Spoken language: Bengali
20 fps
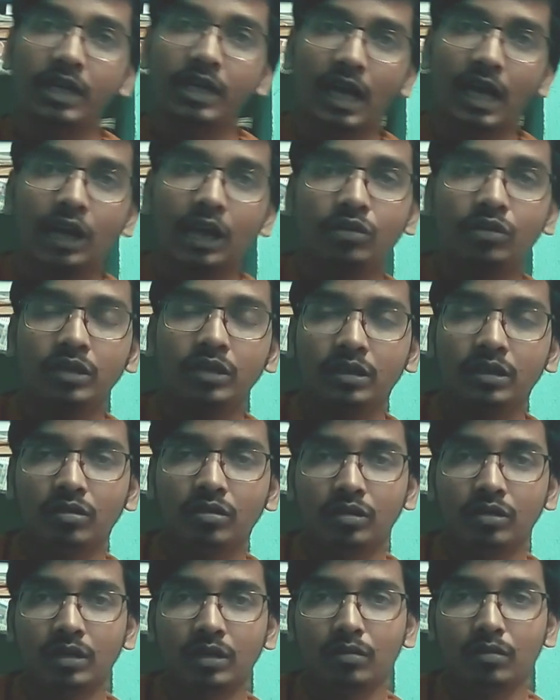আপনি ডালটনের
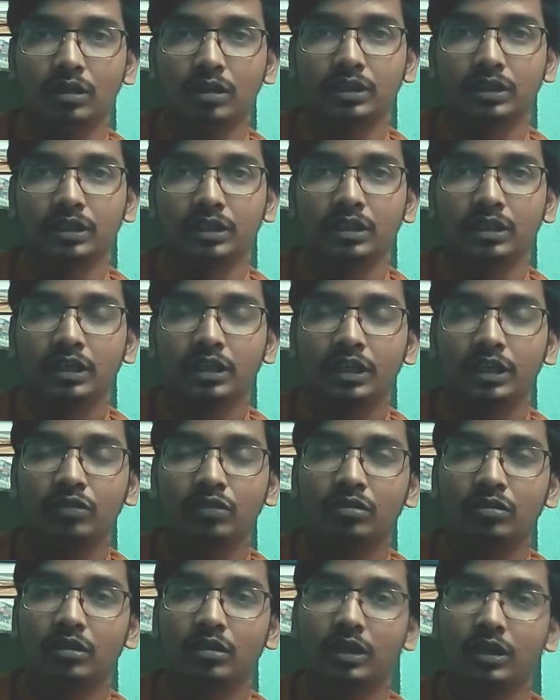কথা বলছেন
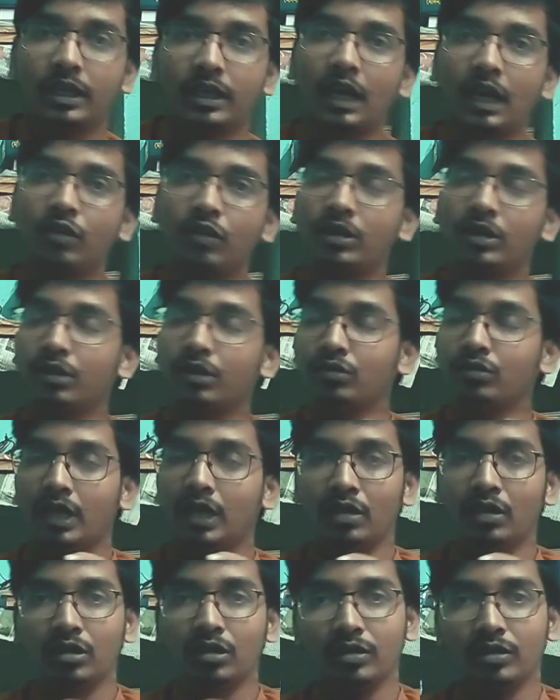কিন্তু ডালটনের
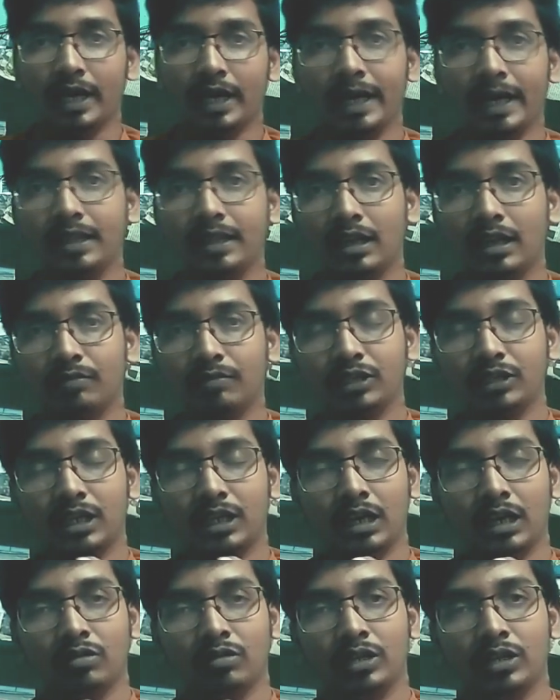উদাহরণটা তো আগেই দিলাম যে
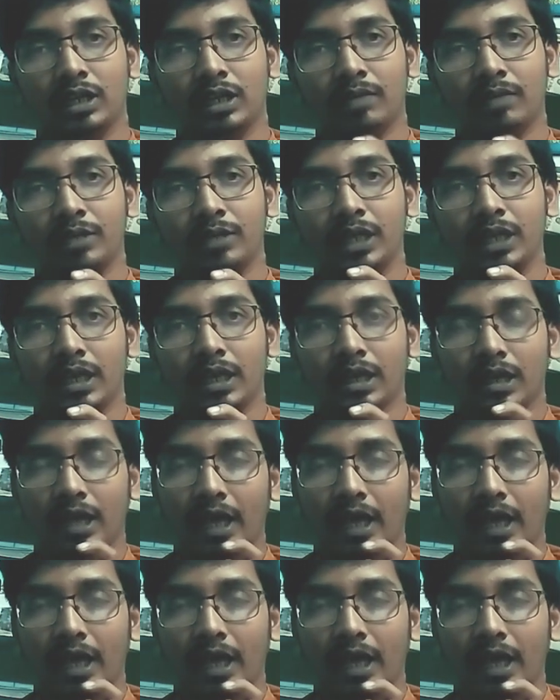ডালটনের আপনি